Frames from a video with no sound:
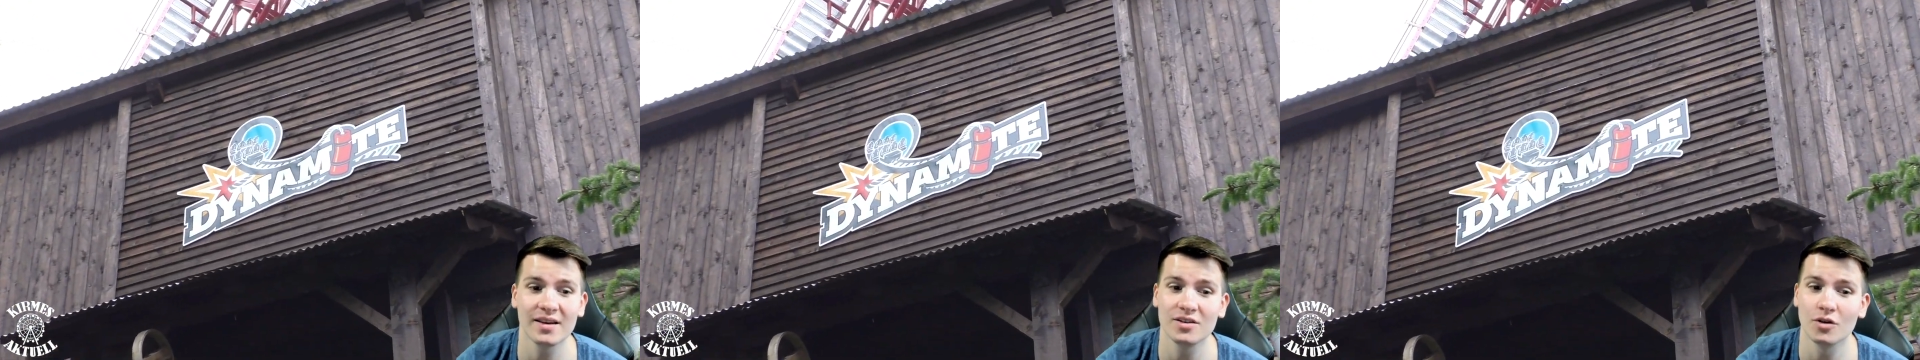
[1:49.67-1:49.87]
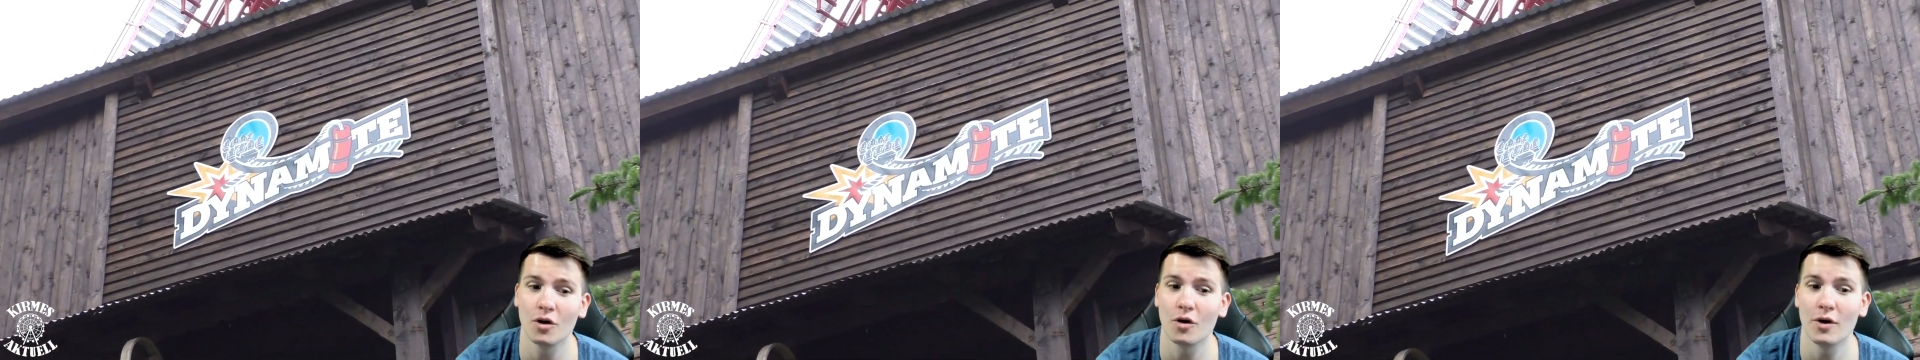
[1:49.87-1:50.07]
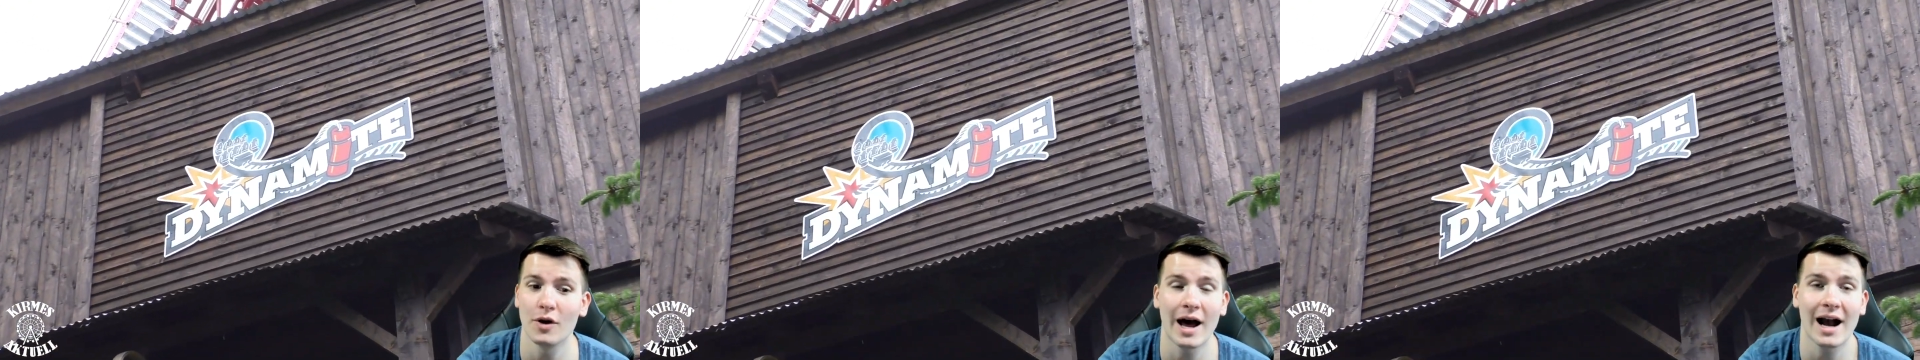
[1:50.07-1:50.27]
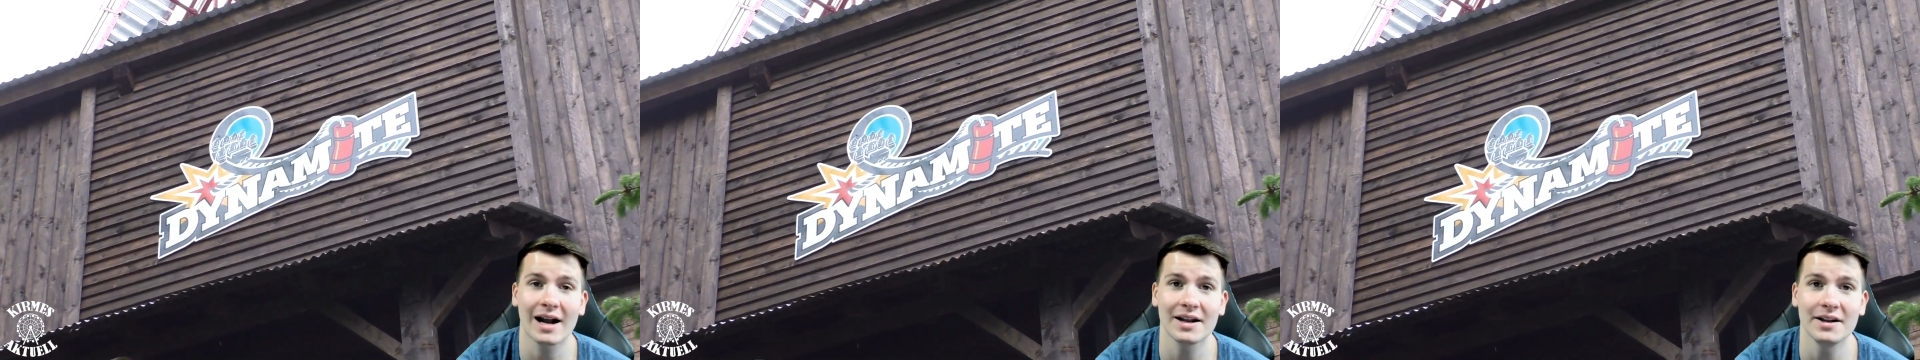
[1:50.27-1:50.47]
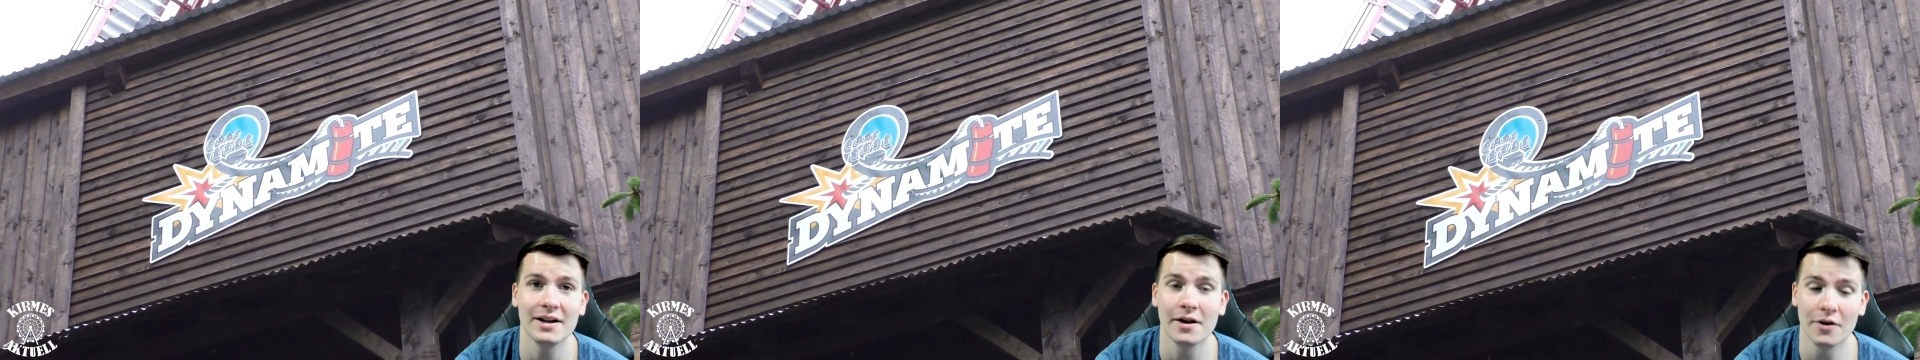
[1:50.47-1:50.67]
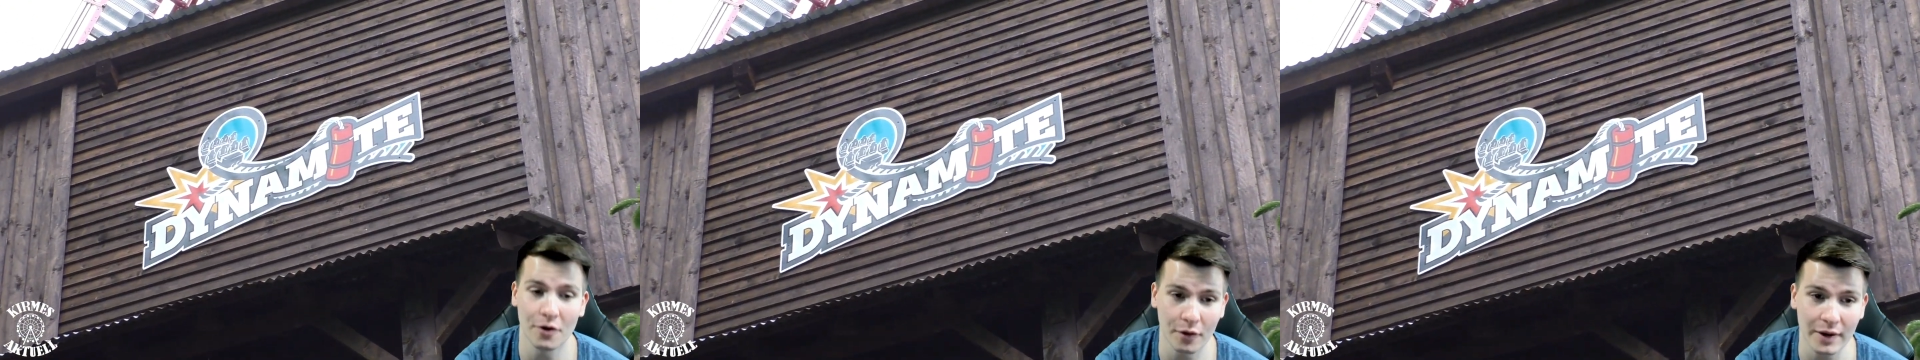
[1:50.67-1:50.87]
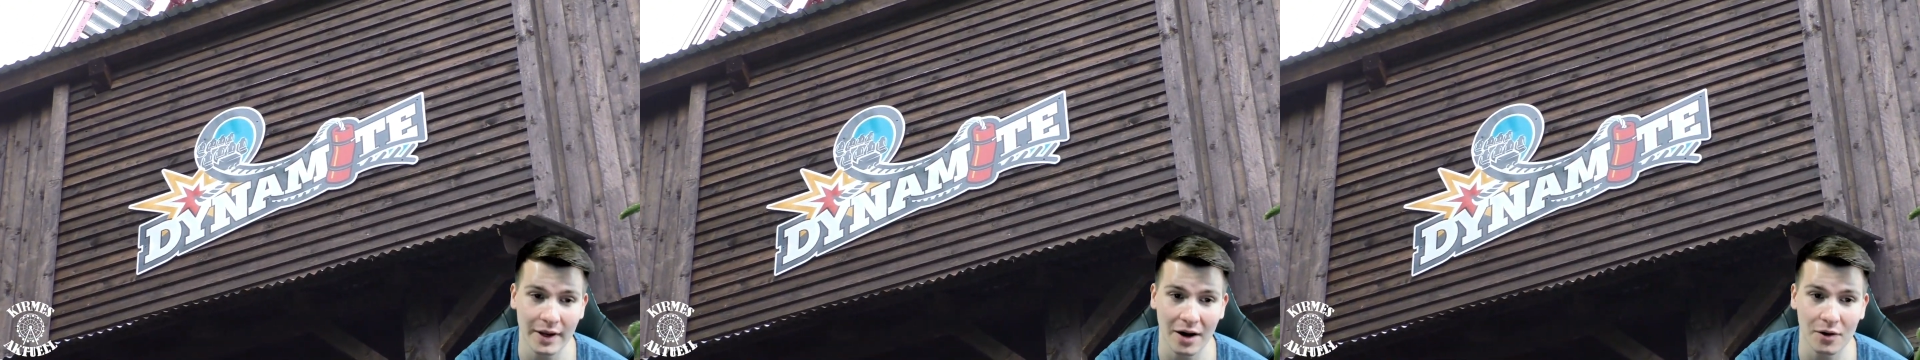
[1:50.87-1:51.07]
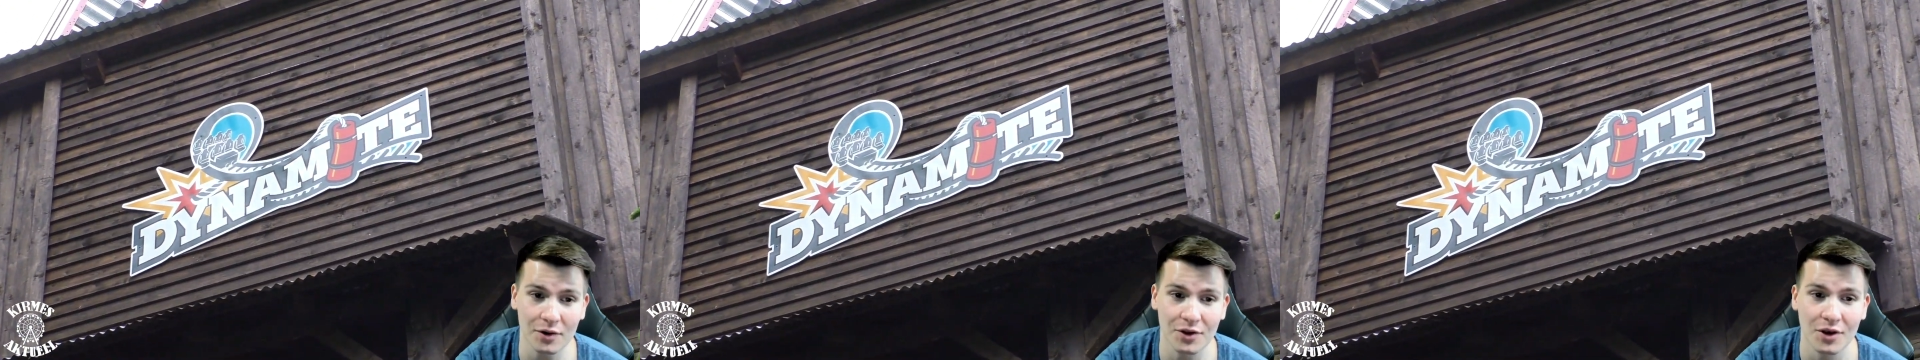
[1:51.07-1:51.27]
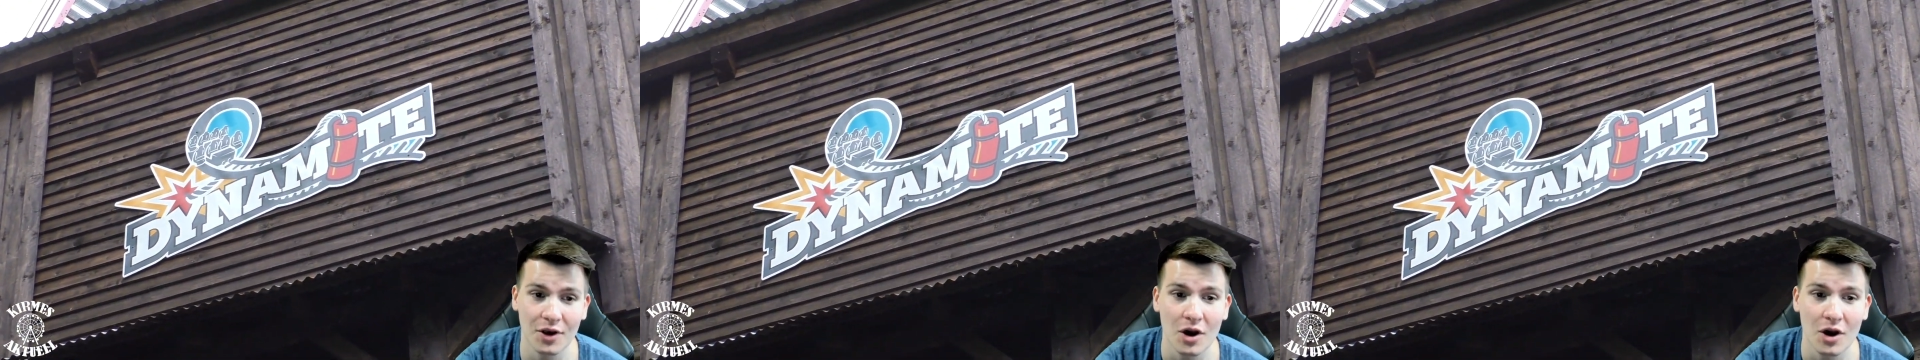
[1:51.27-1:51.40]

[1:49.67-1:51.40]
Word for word: noch nagelneu aus